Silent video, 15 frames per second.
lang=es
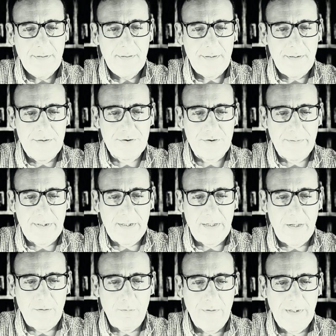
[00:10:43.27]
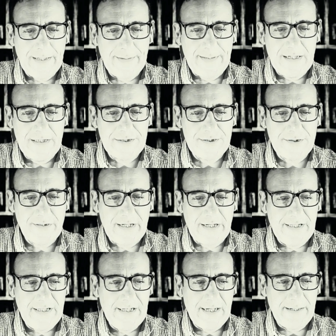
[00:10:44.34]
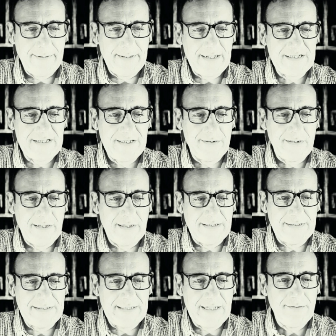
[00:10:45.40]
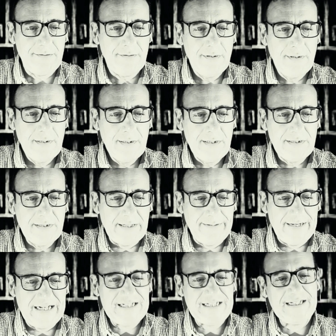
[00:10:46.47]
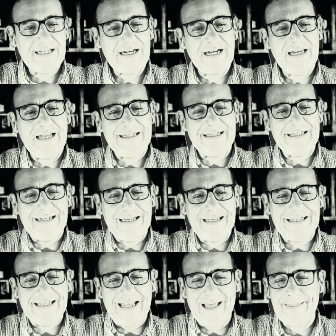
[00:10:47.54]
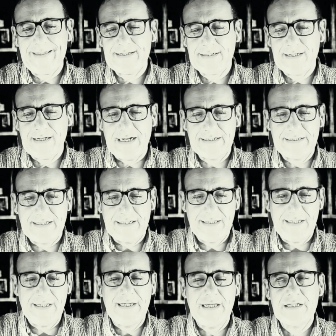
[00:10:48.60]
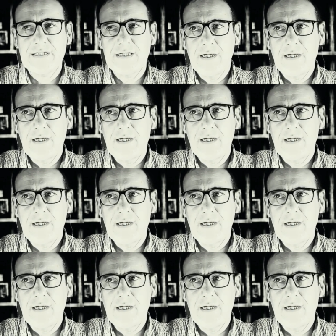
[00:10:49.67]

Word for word: y sobre un cadalso que allí habrá sido levantado deberán serle atenaceadas las tetillas,